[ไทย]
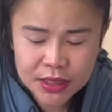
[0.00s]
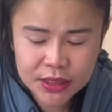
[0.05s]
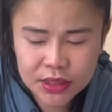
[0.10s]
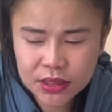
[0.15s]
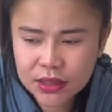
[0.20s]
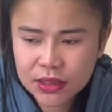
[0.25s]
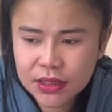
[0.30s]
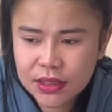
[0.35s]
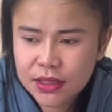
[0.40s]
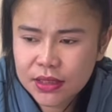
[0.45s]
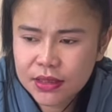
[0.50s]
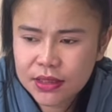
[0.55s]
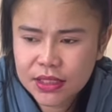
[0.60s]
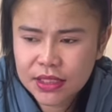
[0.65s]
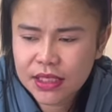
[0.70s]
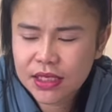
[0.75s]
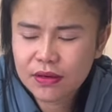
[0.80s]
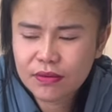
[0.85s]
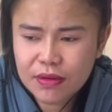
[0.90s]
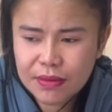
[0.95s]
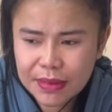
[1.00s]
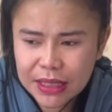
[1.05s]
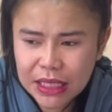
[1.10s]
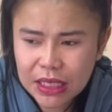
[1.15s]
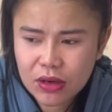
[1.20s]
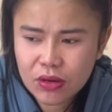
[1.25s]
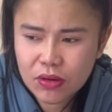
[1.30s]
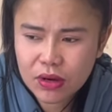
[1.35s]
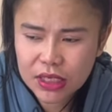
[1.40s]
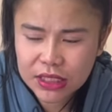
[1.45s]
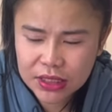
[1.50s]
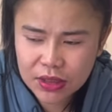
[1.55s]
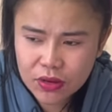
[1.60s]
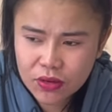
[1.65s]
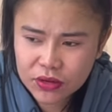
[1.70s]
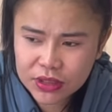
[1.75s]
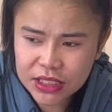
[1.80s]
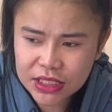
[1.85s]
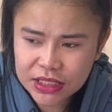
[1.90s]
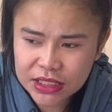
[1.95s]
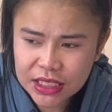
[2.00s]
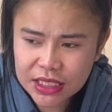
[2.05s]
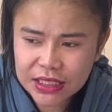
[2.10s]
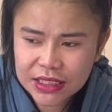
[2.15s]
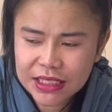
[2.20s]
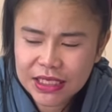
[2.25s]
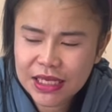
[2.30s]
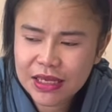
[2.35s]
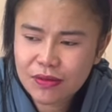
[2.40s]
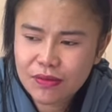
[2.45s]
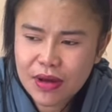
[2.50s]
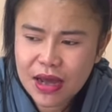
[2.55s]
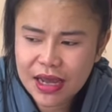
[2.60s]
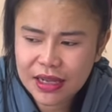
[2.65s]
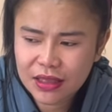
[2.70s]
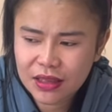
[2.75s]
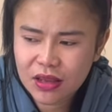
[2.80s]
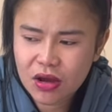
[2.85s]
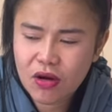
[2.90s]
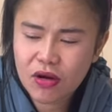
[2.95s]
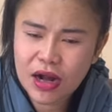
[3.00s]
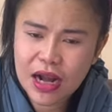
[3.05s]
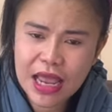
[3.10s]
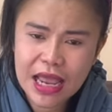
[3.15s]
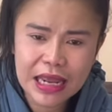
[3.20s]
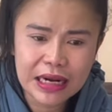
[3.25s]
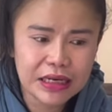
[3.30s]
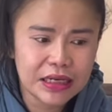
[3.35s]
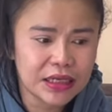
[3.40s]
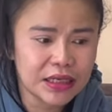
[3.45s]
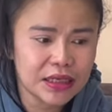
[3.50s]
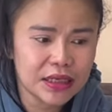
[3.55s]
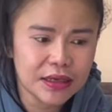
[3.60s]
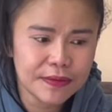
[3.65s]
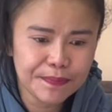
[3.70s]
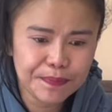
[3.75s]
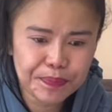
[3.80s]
ซีซีคิดว่ามันตลกกับตลกจริงๆซีคิดว่าไอตอแหลหรือ